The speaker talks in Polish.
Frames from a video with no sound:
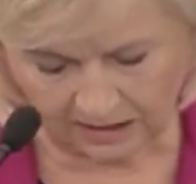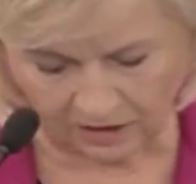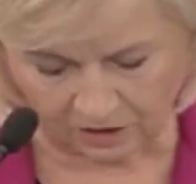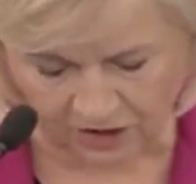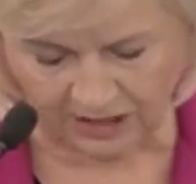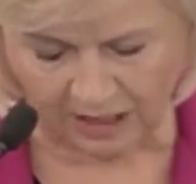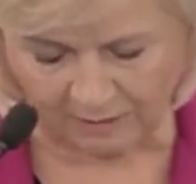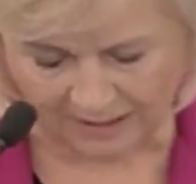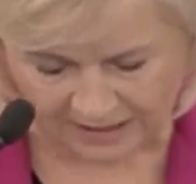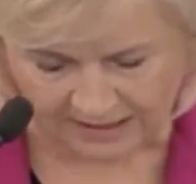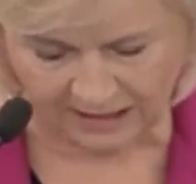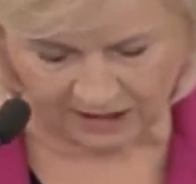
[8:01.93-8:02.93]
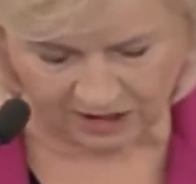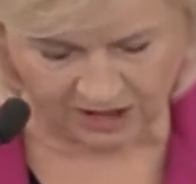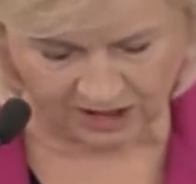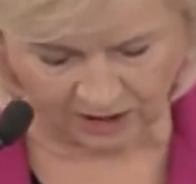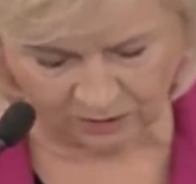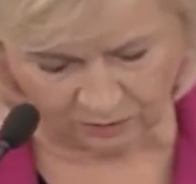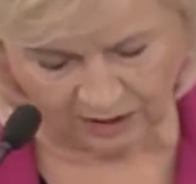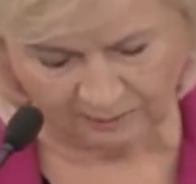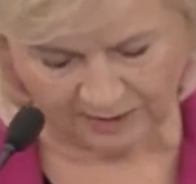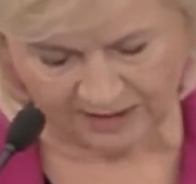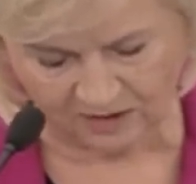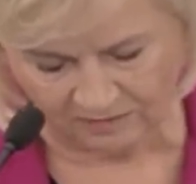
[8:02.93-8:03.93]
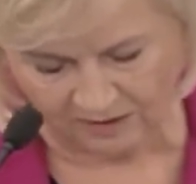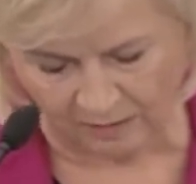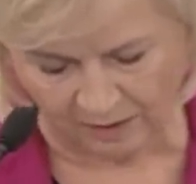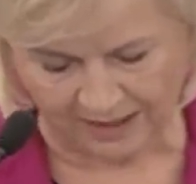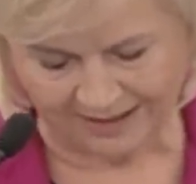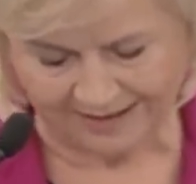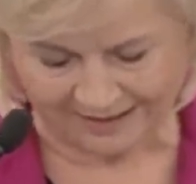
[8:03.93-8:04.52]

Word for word: orzekała sędzia, która pracowała